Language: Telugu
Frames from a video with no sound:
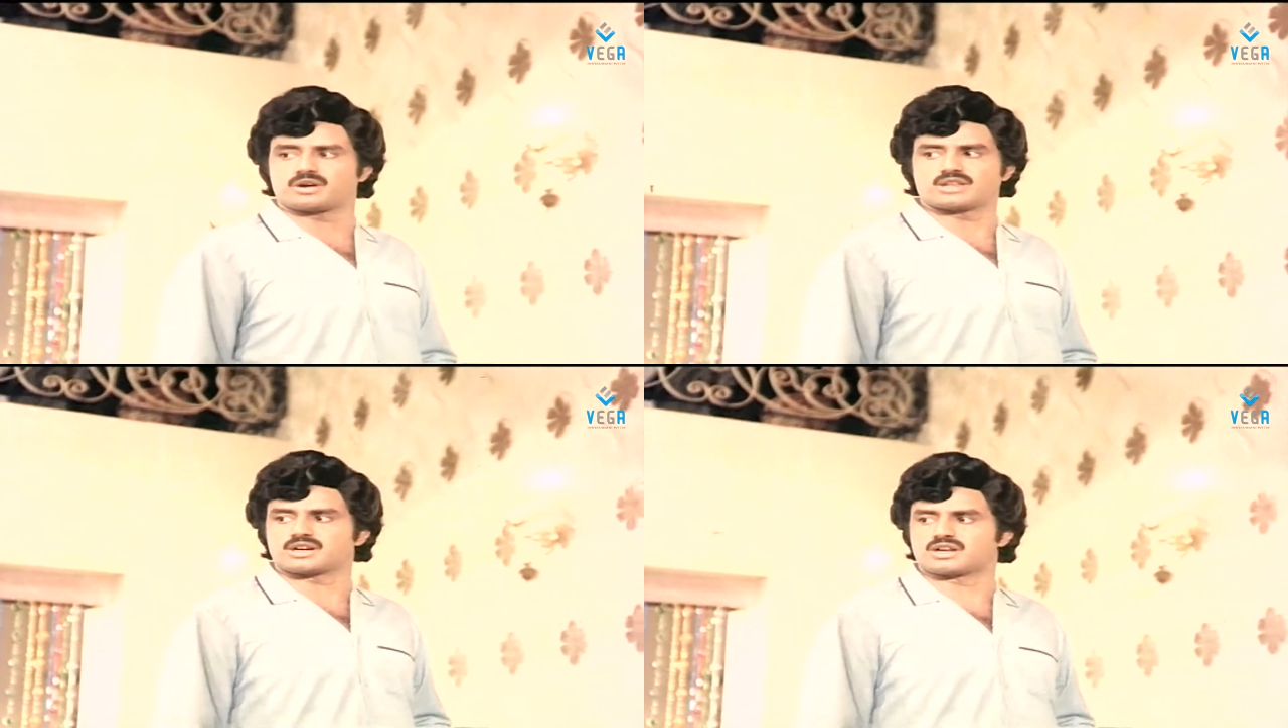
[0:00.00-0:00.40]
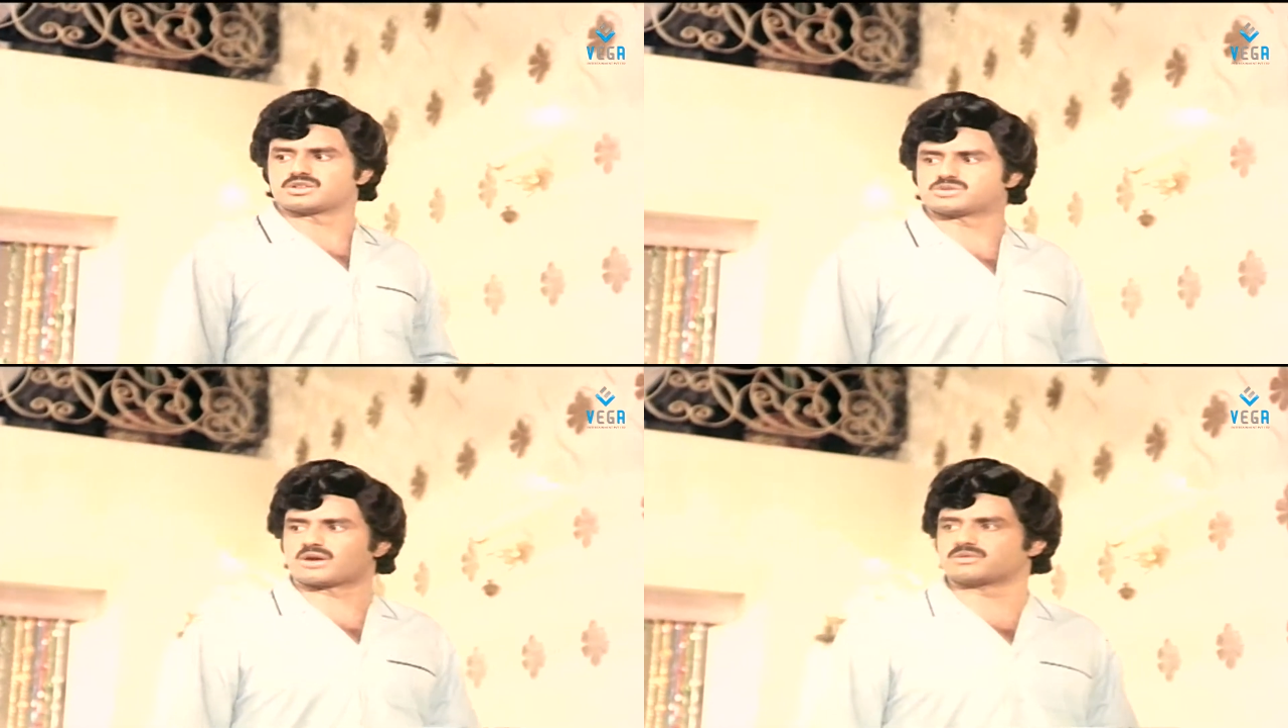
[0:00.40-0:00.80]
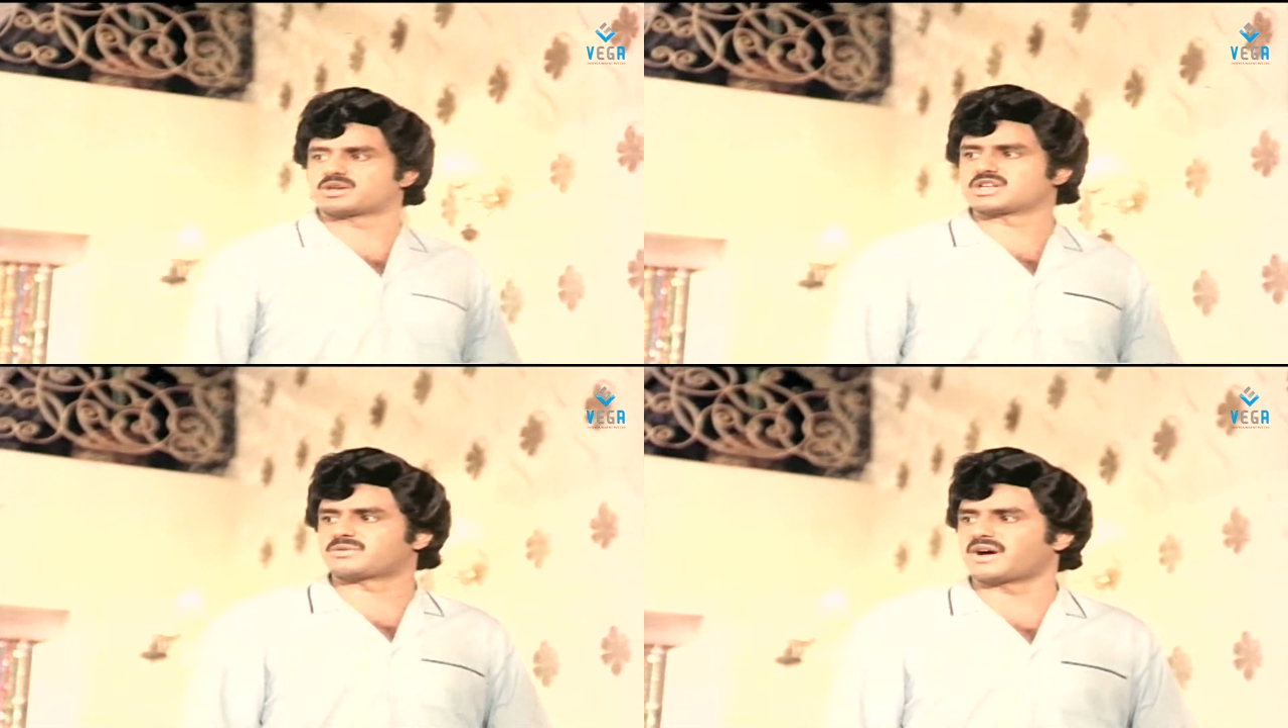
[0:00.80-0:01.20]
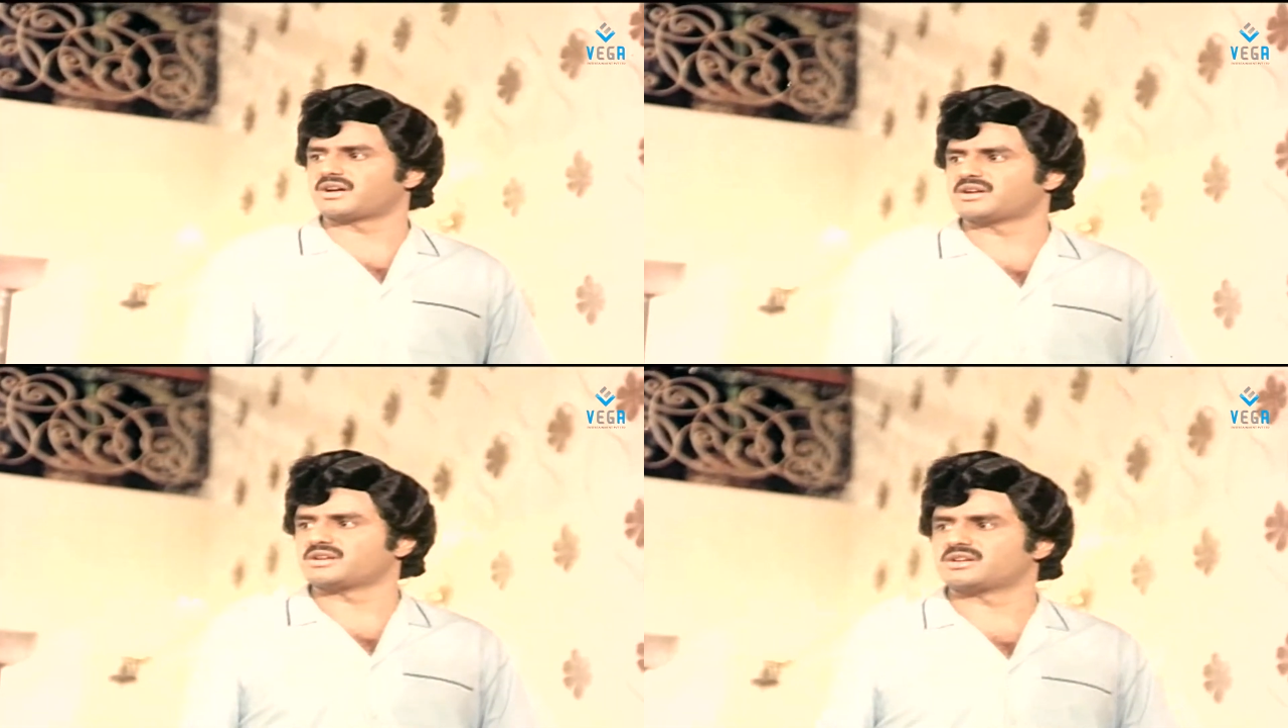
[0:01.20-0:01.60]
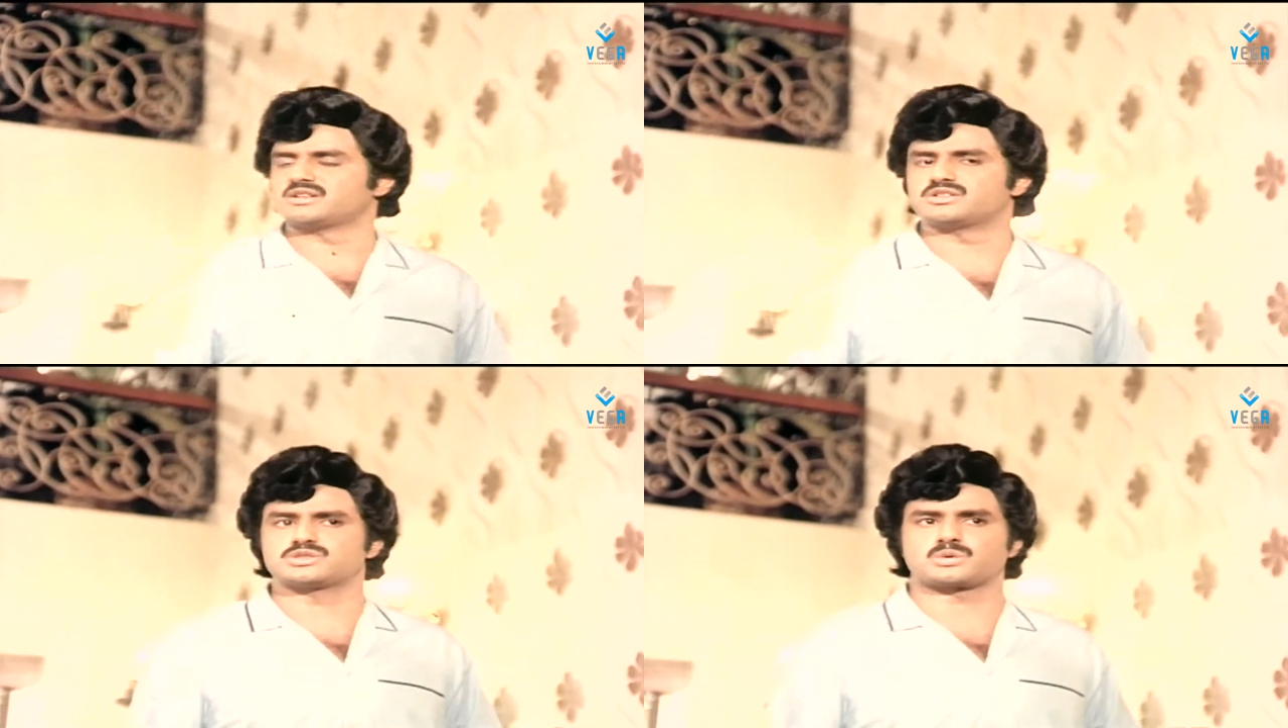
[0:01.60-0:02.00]
విషయం నా దగ్గర తీసుకురావద్దు కేశవ
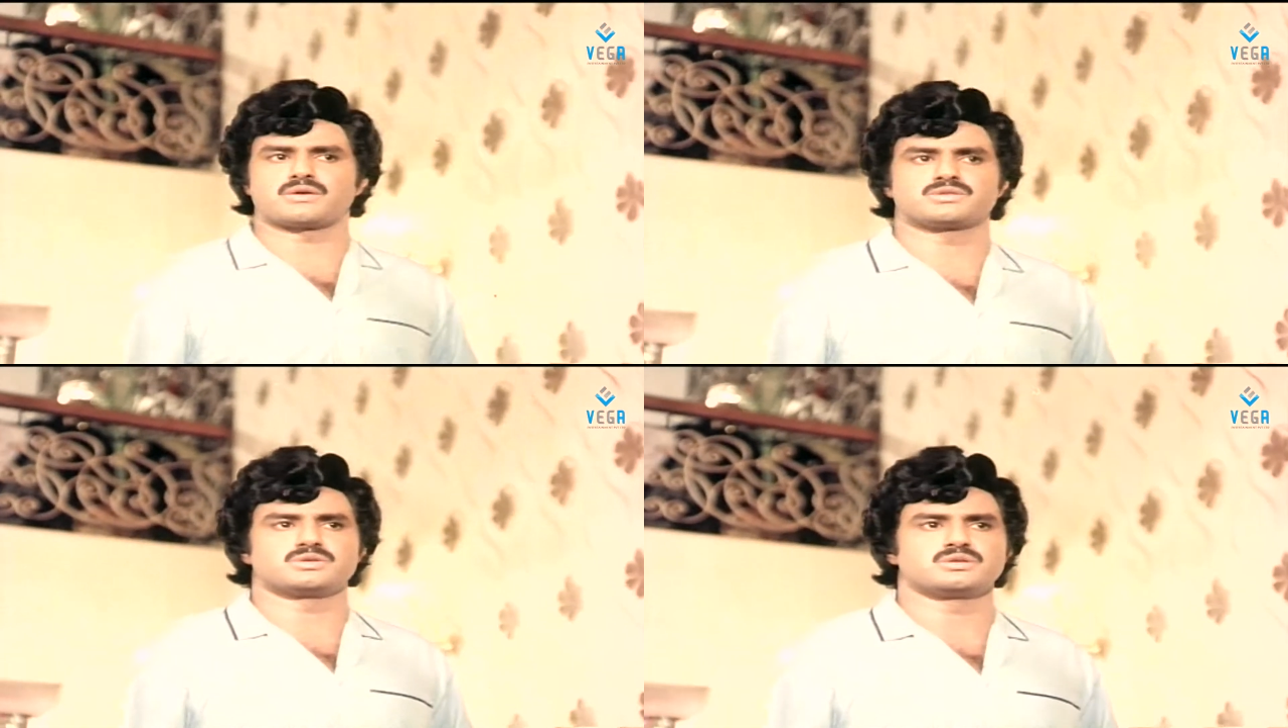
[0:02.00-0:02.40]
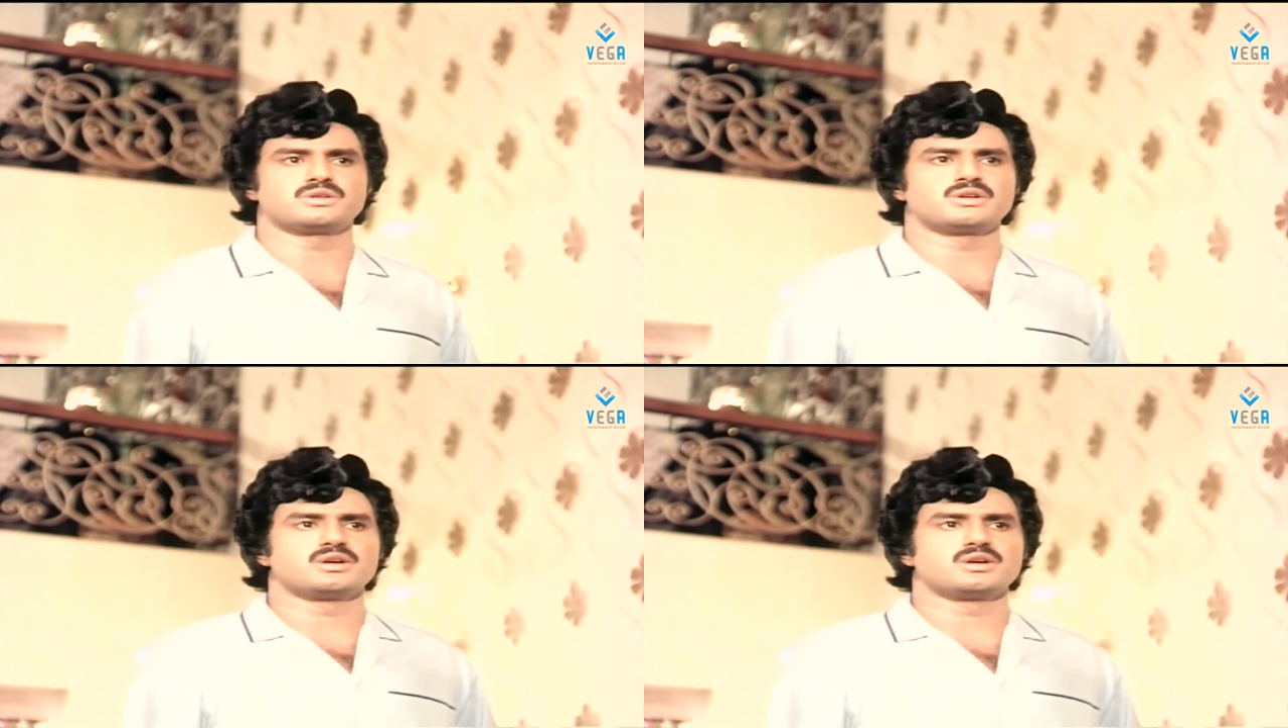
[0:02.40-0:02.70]
తీసుకురావద్దు